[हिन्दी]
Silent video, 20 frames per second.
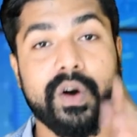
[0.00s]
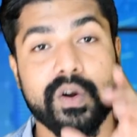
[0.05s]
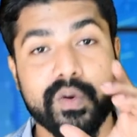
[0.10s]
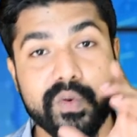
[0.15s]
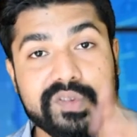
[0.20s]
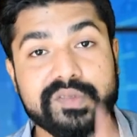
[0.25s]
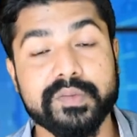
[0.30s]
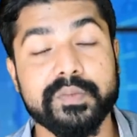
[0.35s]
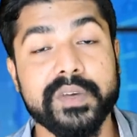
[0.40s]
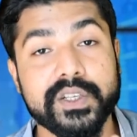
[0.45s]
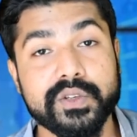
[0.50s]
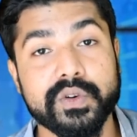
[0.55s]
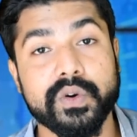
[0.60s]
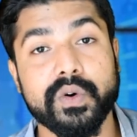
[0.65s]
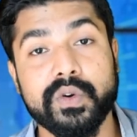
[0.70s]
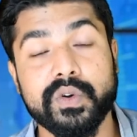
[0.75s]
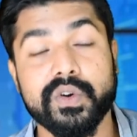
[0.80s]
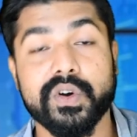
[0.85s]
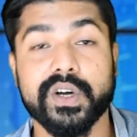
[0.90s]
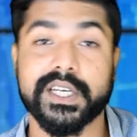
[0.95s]
और उसमें
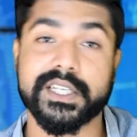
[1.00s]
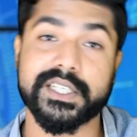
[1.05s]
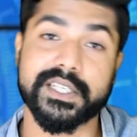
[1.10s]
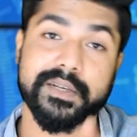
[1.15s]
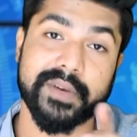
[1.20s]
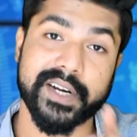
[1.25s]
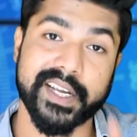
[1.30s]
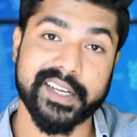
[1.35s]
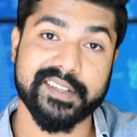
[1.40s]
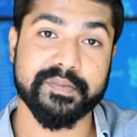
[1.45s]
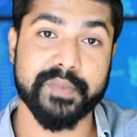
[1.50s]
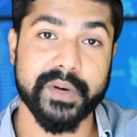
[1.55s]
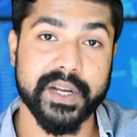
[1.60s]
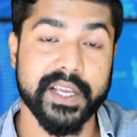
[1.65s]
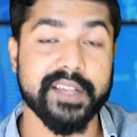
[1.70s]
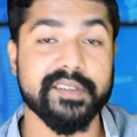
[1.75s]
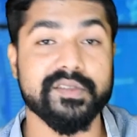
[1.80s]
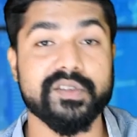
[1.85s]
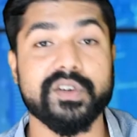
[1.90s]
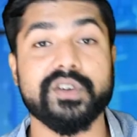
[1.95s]
जो उनको कस्टमर
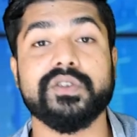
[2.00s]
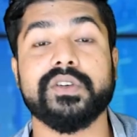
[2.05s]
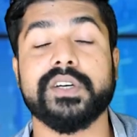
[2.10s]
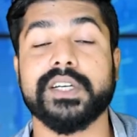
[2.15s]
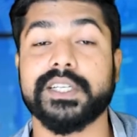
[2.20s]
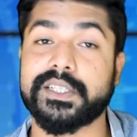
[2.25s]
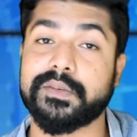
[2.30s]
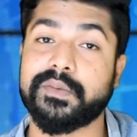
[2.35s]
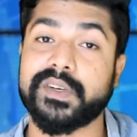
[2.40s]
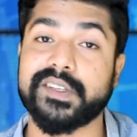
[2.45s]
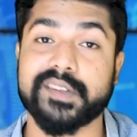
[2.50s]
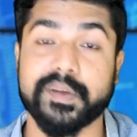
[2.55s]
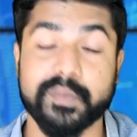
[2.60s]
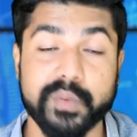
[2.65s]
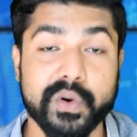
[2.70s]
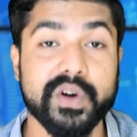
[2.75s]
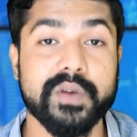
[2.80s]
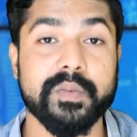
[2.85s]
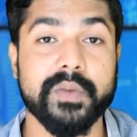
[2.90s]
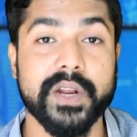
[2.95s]
एक्सपीरियंस और जो कस्टमर
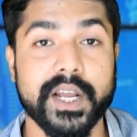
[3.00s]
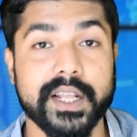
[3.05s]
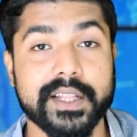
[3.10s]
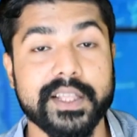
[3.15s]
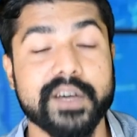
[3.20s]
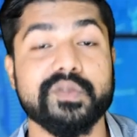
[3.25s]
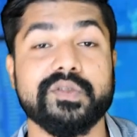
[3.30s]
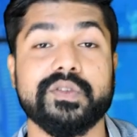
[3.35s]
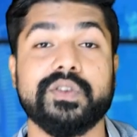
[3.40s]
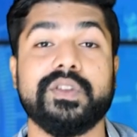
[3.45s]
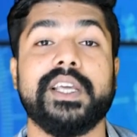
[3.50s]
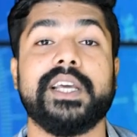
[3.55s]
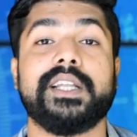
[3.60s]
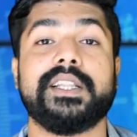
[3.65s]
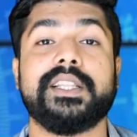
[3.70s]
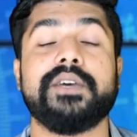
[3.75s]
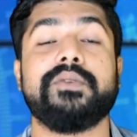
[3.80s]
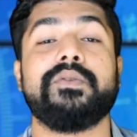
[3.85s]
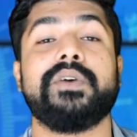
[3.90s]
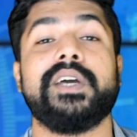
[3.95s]
सपोर्ट मिला था उसको
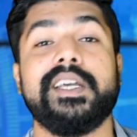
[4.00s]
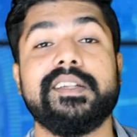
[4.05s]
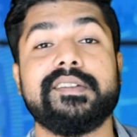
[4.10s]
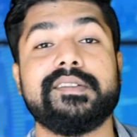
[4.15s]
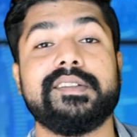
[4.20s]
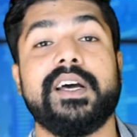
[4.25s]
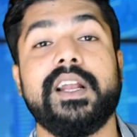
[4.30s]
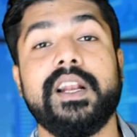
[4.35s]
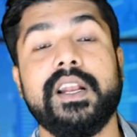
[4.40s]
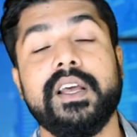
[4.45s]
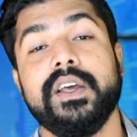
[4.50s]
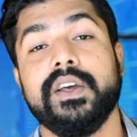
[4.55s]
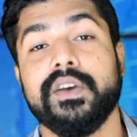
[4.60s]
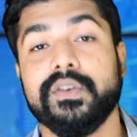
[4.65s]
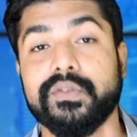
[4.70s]
देखते हुए इस साल